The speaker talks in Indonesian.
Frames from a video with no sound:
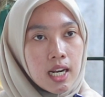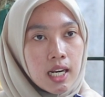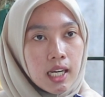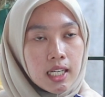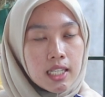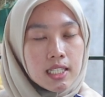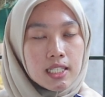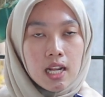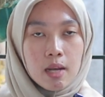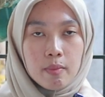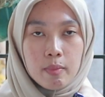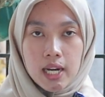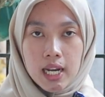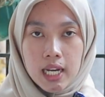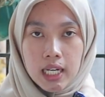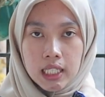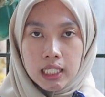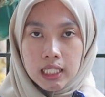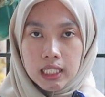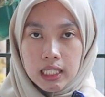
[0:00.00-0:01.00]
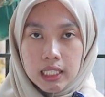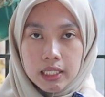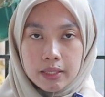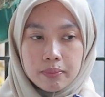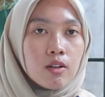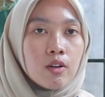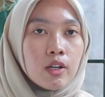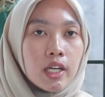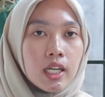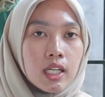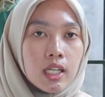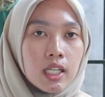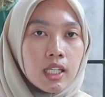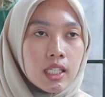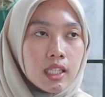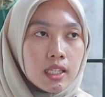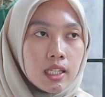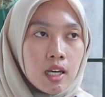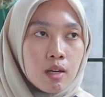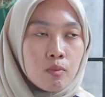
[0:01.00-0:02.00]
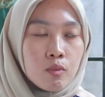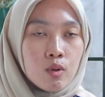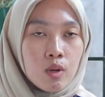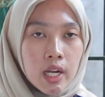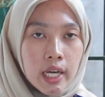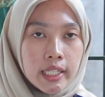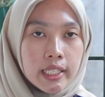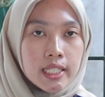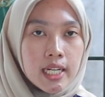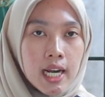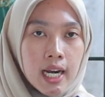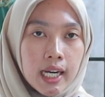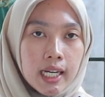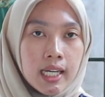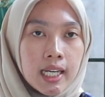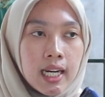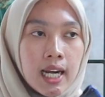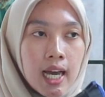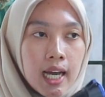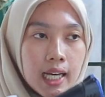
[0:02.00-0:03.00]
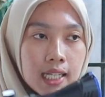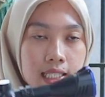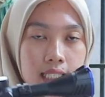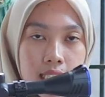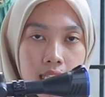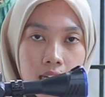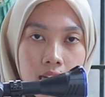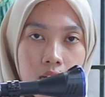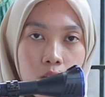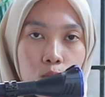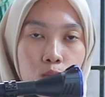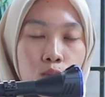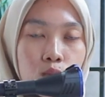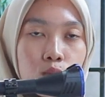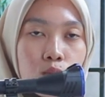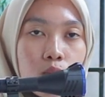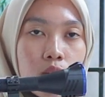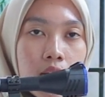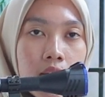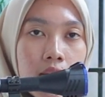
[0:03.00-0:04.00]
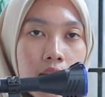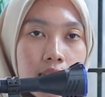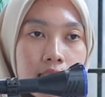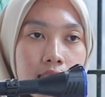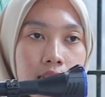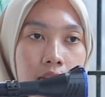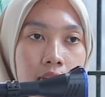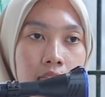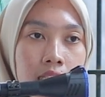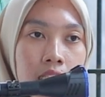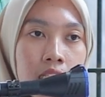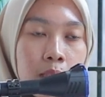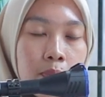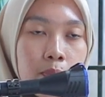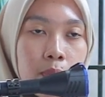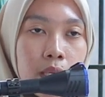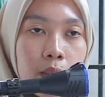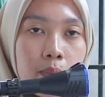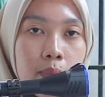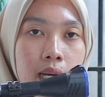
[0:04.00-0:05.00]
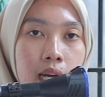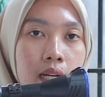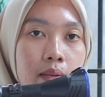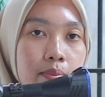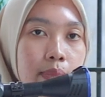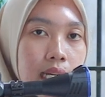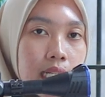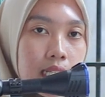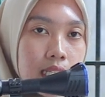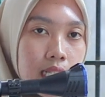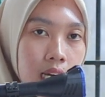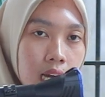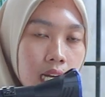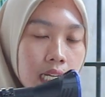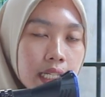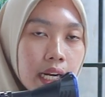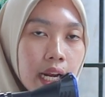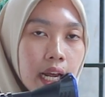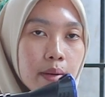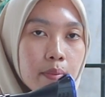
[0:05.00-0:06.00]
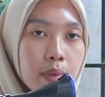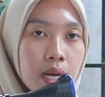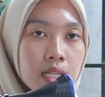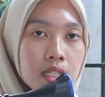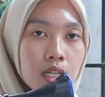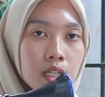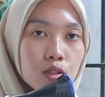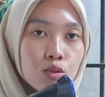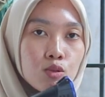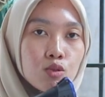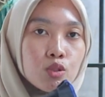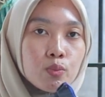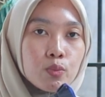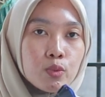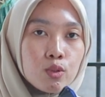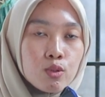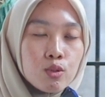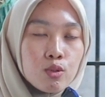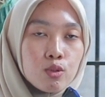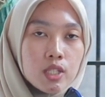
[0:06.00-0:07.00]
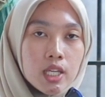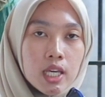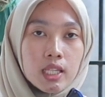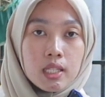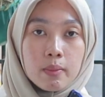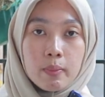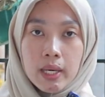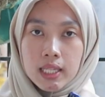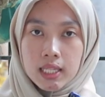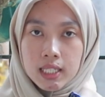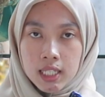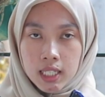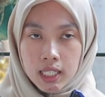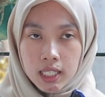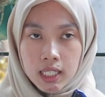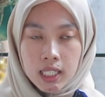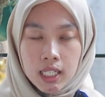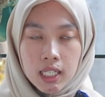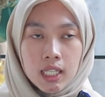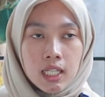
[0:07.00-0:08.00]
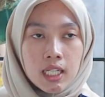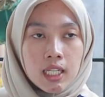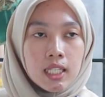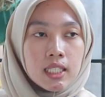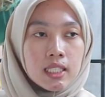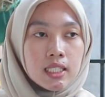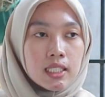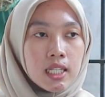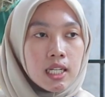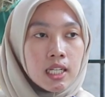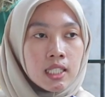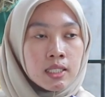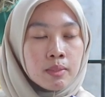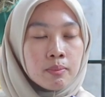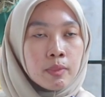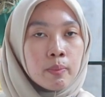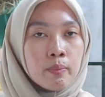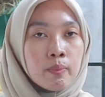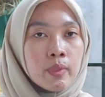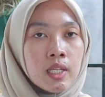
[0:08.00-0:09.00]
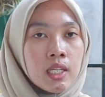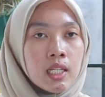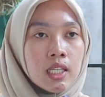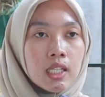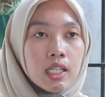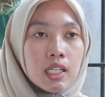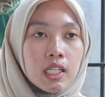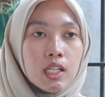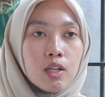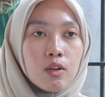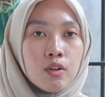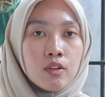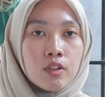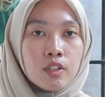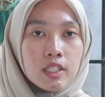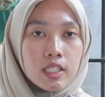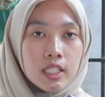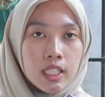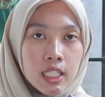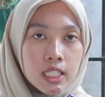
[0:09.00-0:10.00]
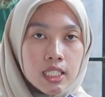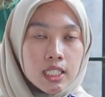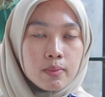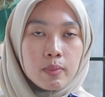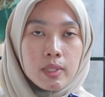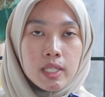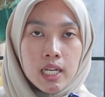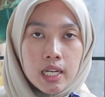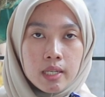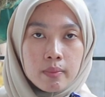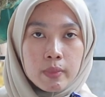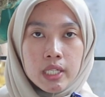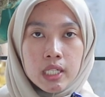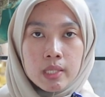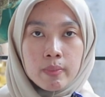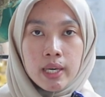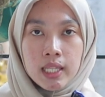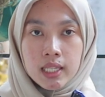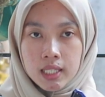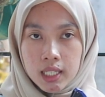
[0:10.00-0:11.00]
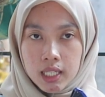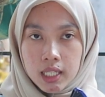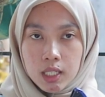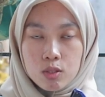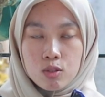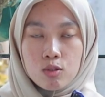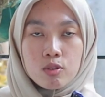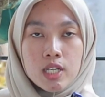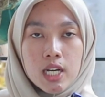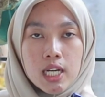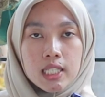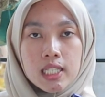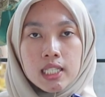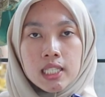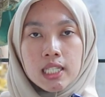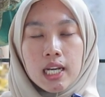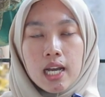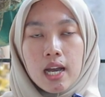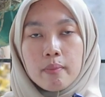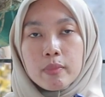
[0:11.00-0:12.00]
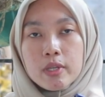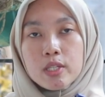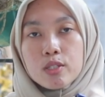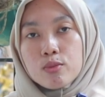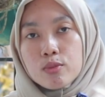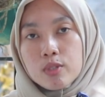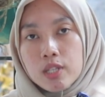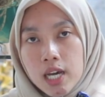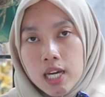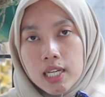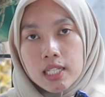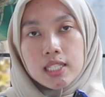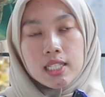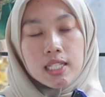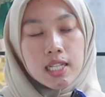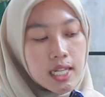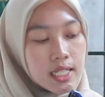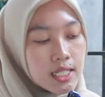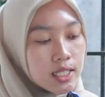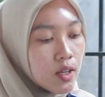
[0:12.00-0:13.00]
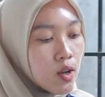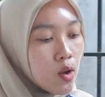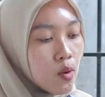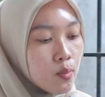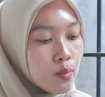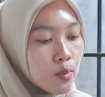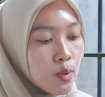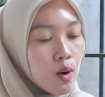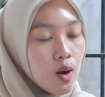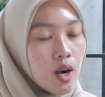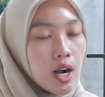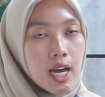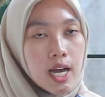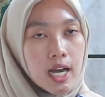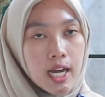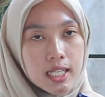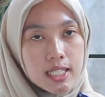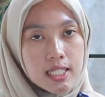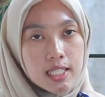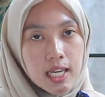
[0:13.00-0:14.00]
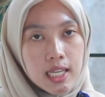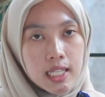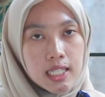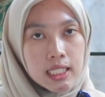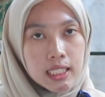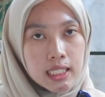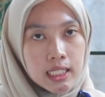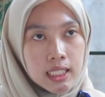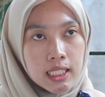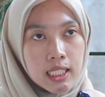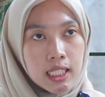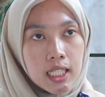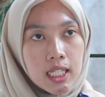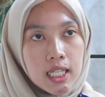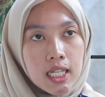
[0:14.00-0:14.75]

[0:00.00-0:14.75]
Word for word: dari senapan angin ini. Oke, kita mulai dari larasnya. Untuk larasnya ini berbahan baja dengan panjang 70 cm dan memiliki OD 9 mm. Sudah dilengkapi juga dengan serombong larasnya ini